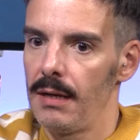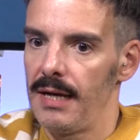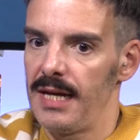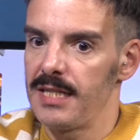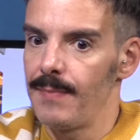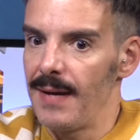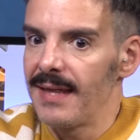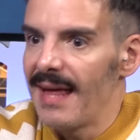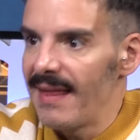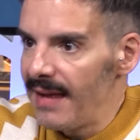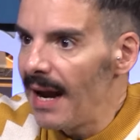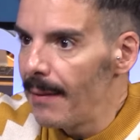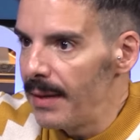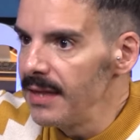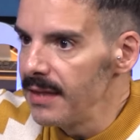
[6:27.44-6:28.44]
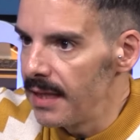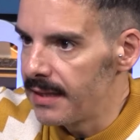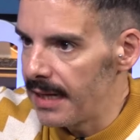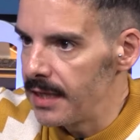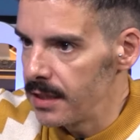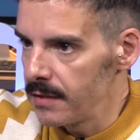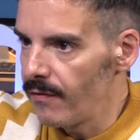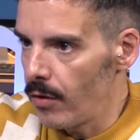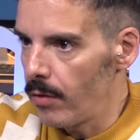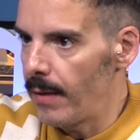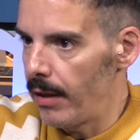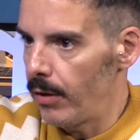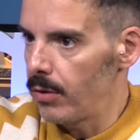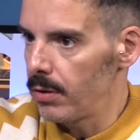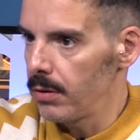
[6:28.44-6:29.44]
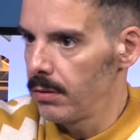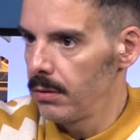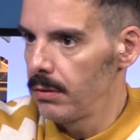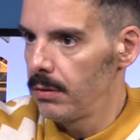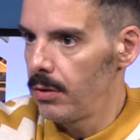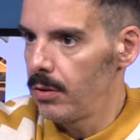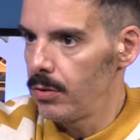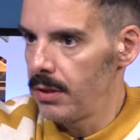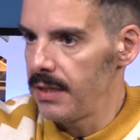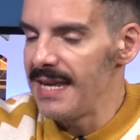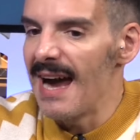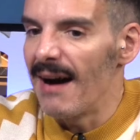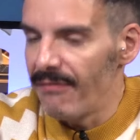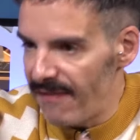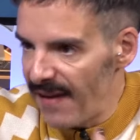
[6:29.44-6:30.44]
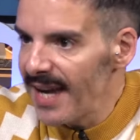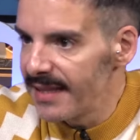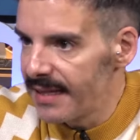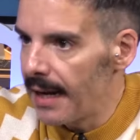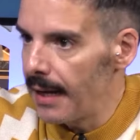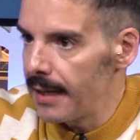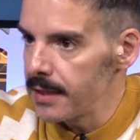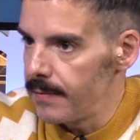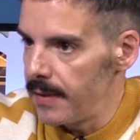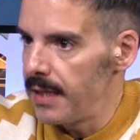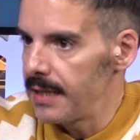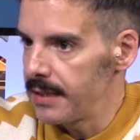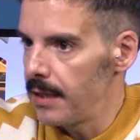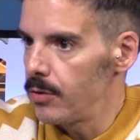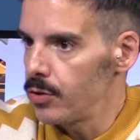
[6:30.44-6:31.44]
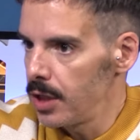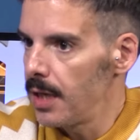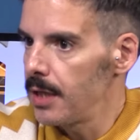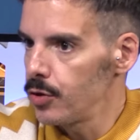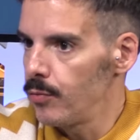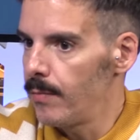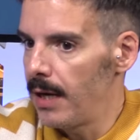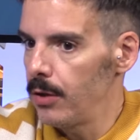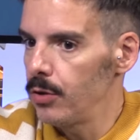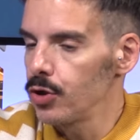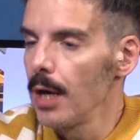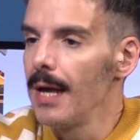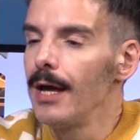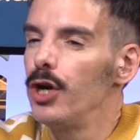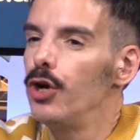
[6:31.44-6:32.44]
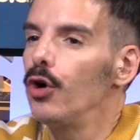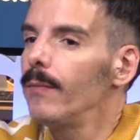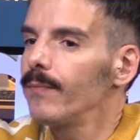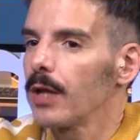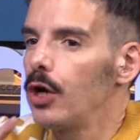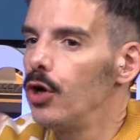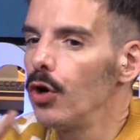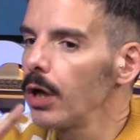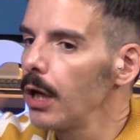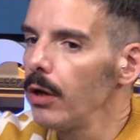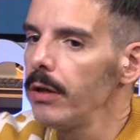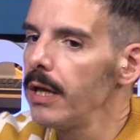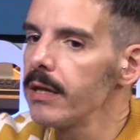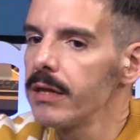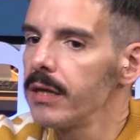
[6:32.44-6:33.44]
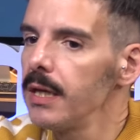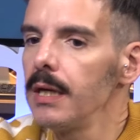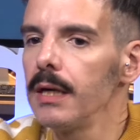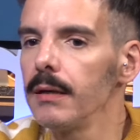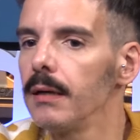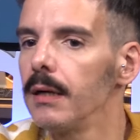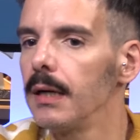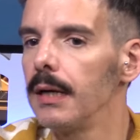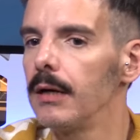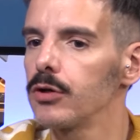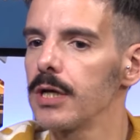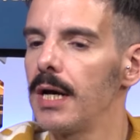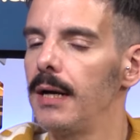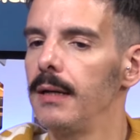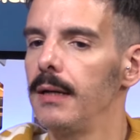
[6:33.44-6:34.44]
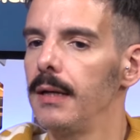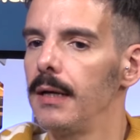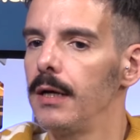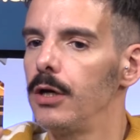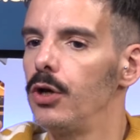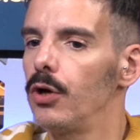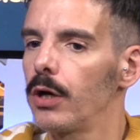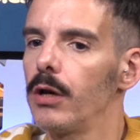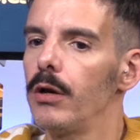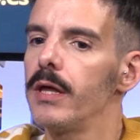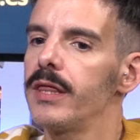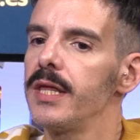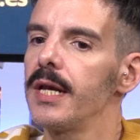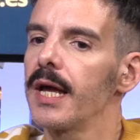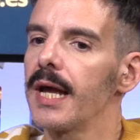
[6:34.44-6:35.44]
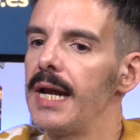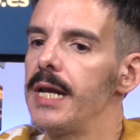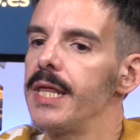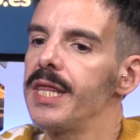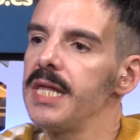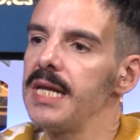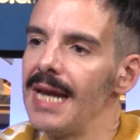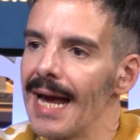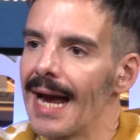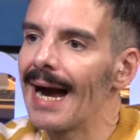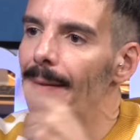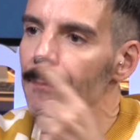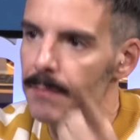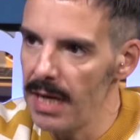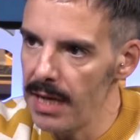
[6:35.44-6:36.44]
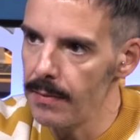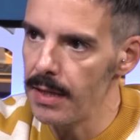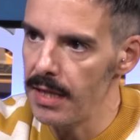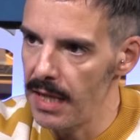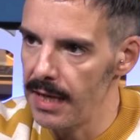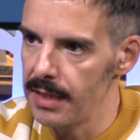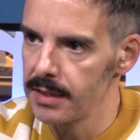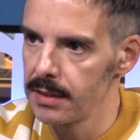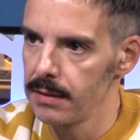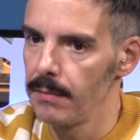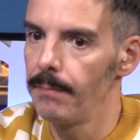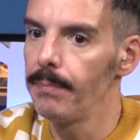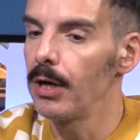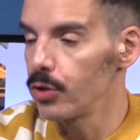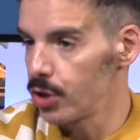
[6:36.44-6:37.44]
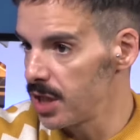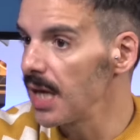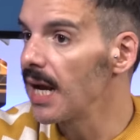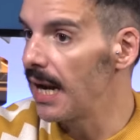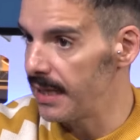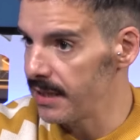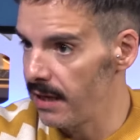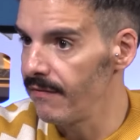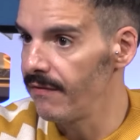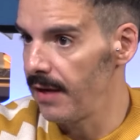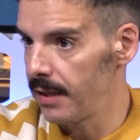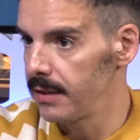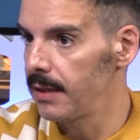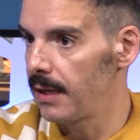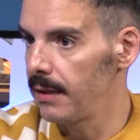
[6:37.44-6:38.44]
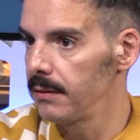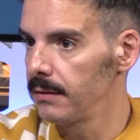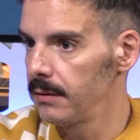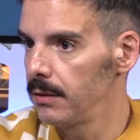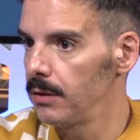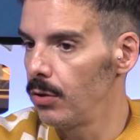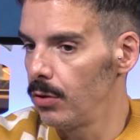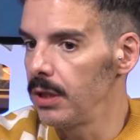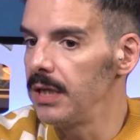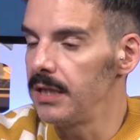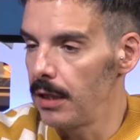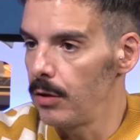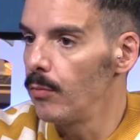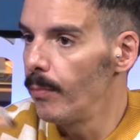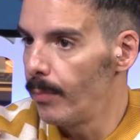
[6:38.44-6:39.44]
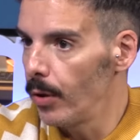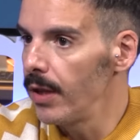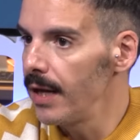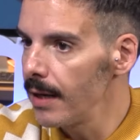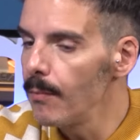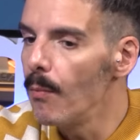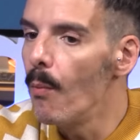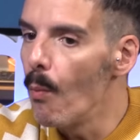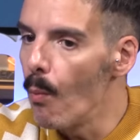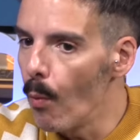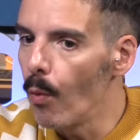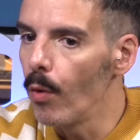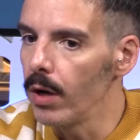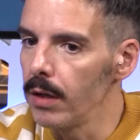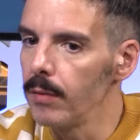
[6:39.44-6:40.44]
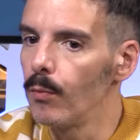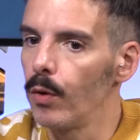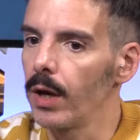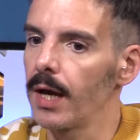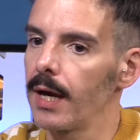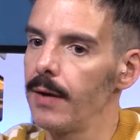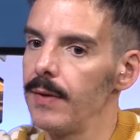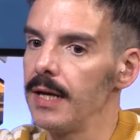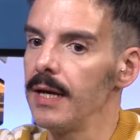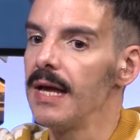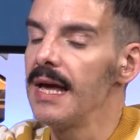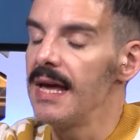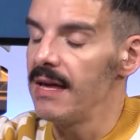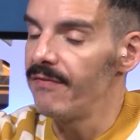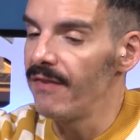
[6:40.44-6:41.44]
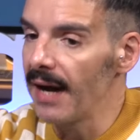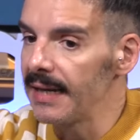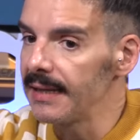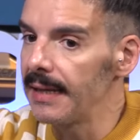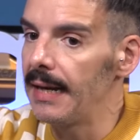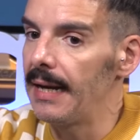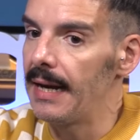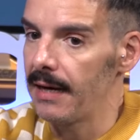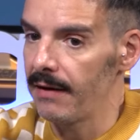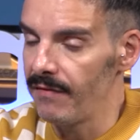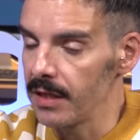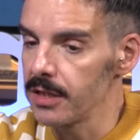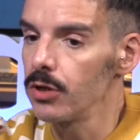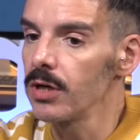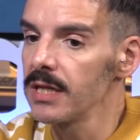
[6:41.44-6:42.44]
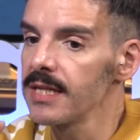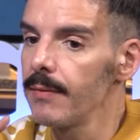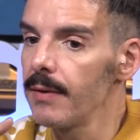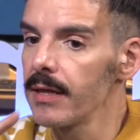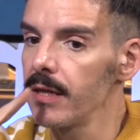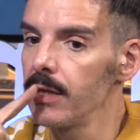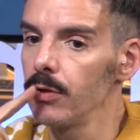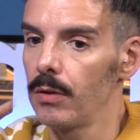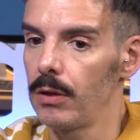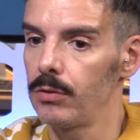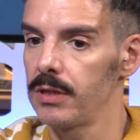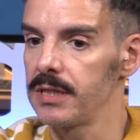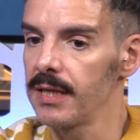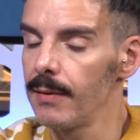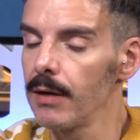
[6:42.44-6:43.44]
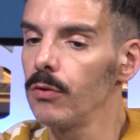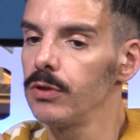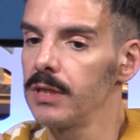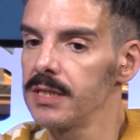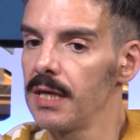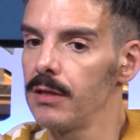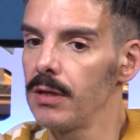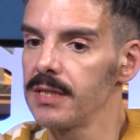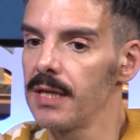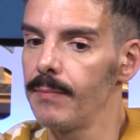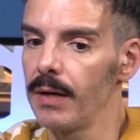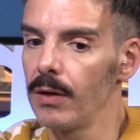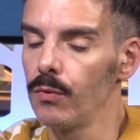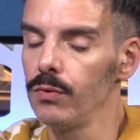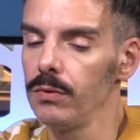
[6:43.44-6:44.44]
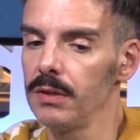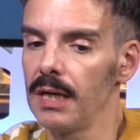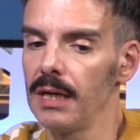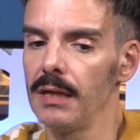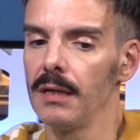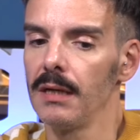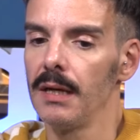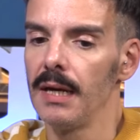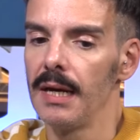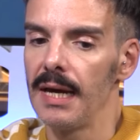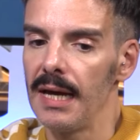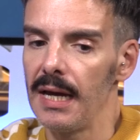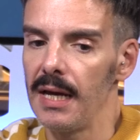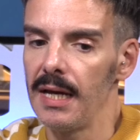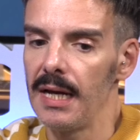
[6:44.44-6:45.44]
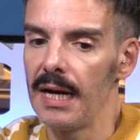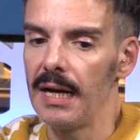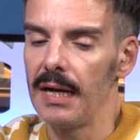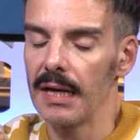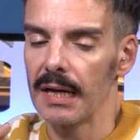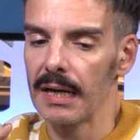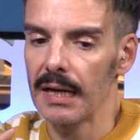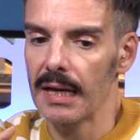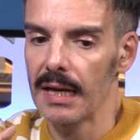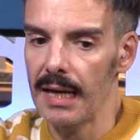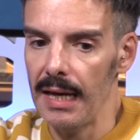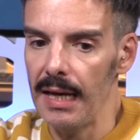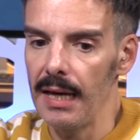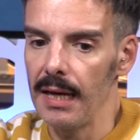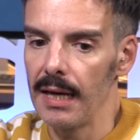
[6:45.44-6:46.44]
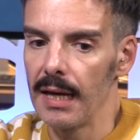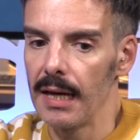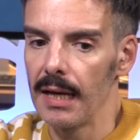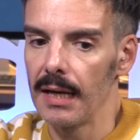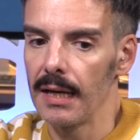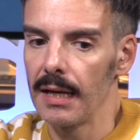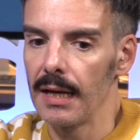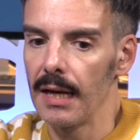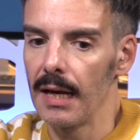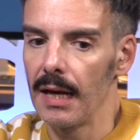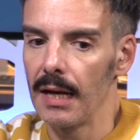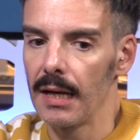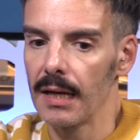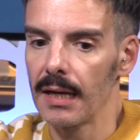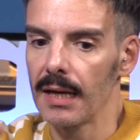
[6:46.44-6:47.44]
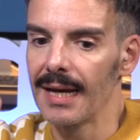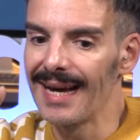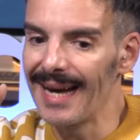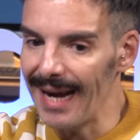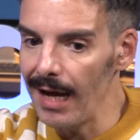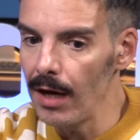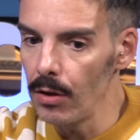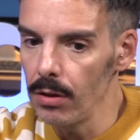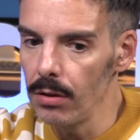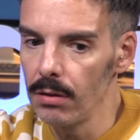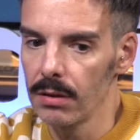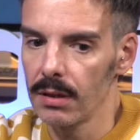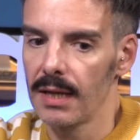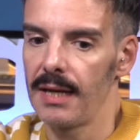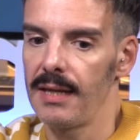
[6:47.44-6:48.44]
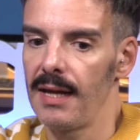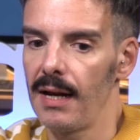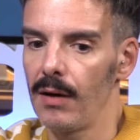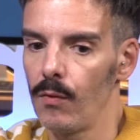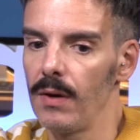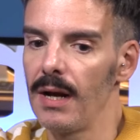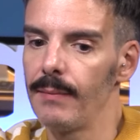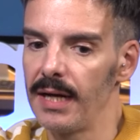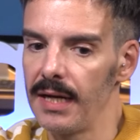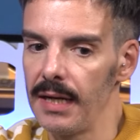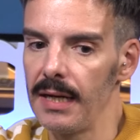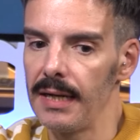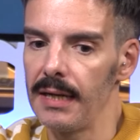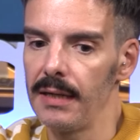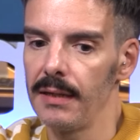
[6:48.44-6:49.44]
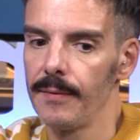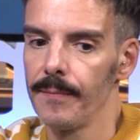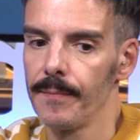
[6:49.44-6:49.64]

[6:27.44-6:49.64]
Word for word: es verdaderamente transformador y afecta a las vidas de los seres humanos. No, no quiero decir, o sea, no quiero decir que el cine cambie vidas, pero sí que las afecta. y tiene un poder muy, muy heavy. Y fíjate, la reflexión que estaba haciendo cuando te estaba contestando a esta pregunta era que creo que de alguna manera